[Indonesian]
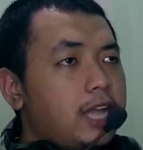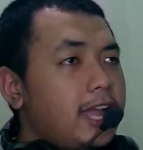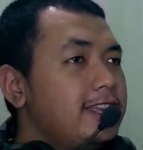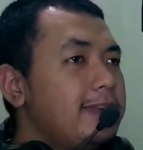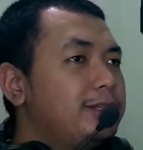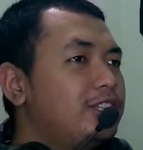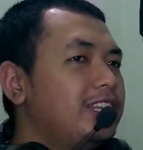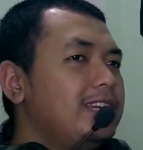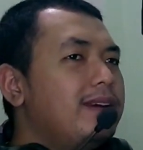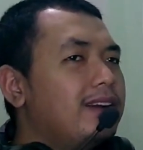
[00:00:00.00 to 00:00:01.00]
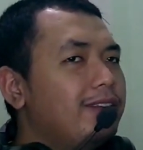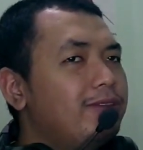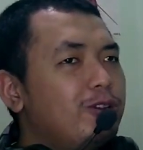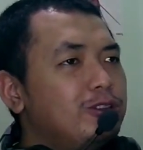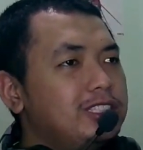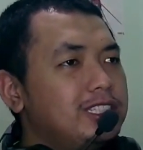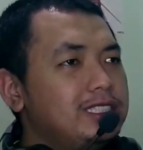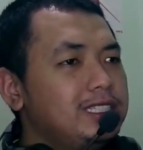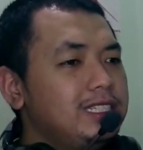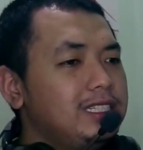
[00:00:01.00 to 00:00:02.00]
Kayaknya episode ini bakal fokus ke
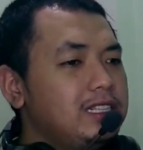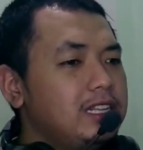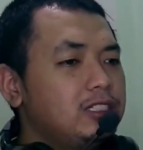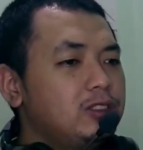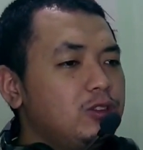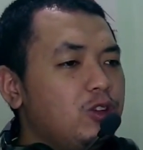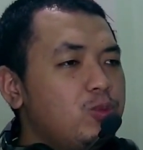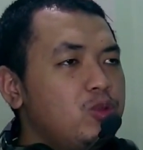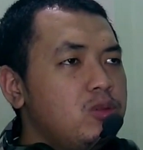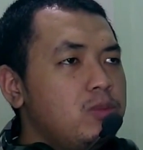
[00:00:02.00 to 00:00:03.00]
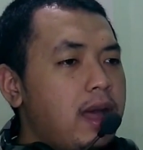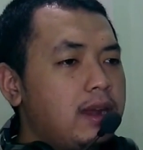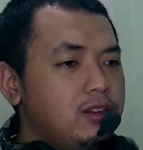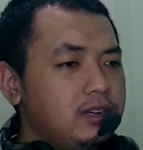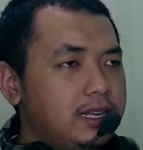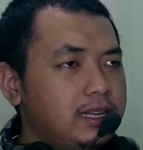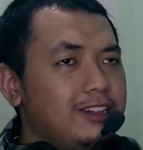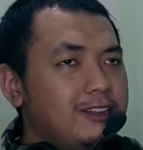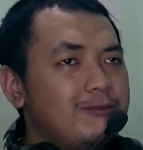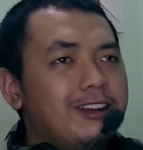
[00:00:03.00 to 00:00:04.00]
si Yasunobu Bando deh.
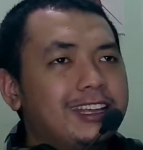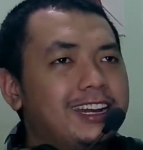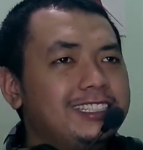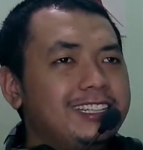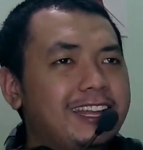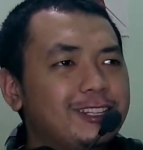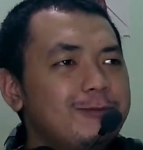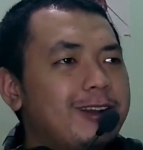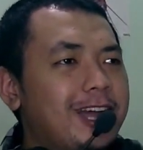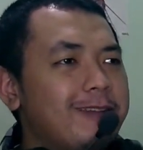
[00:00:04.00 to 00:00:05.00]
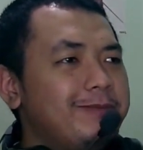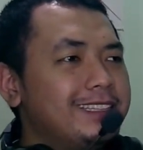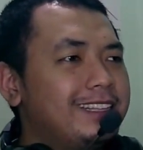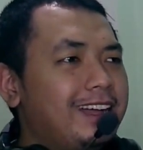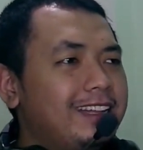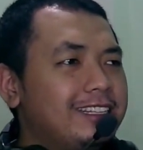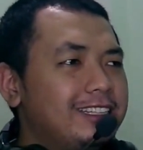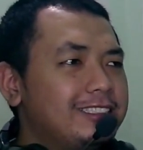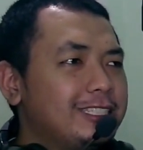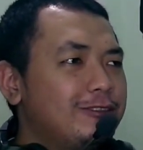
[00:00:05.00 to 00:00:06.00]
Gua kira si Gendo bakal minta
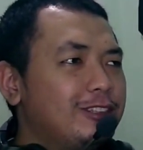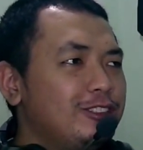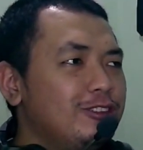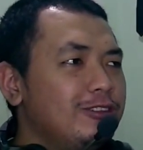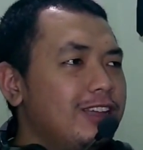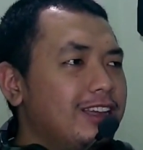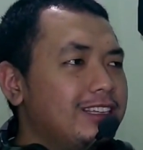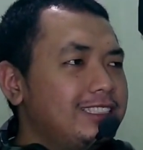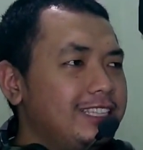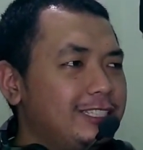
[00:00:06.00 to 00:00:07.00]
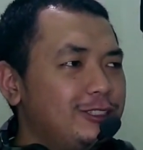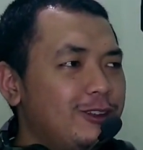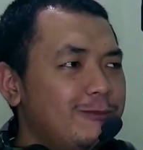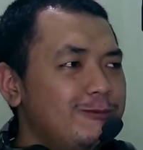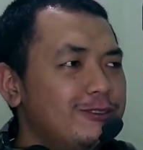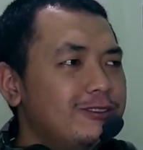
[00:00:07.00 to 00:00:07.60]
sesuatu juga ke si Yasunobu.